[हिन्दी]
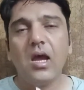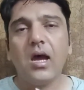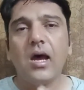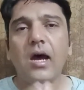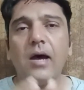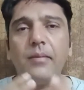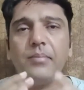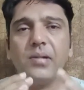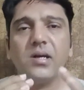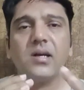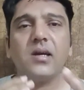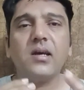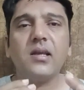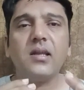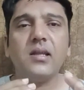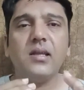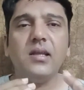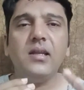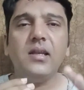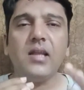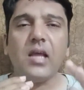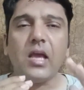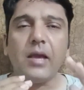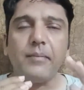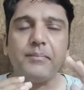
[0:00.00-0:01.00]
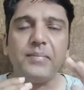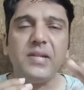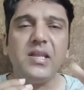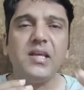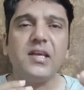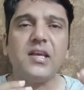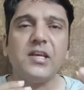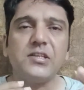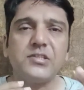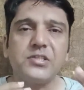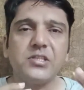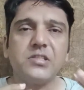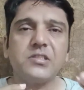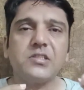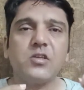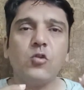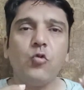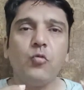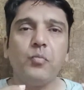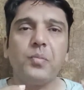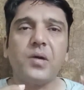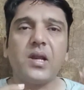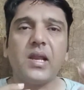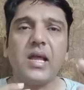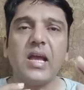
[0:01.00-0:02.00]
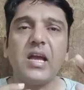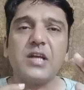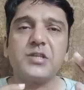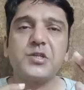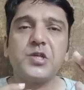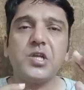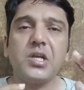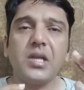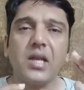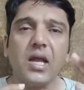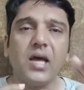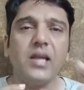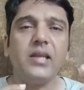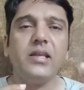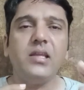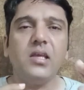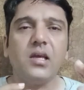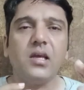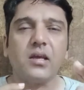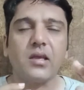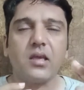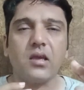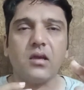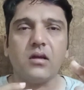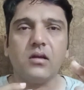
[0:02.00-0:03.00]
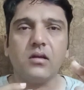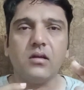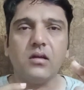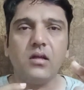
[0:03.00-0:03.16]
अब अगर इन एप्लीकेशन के ऊपर एक्शन ना लिया गया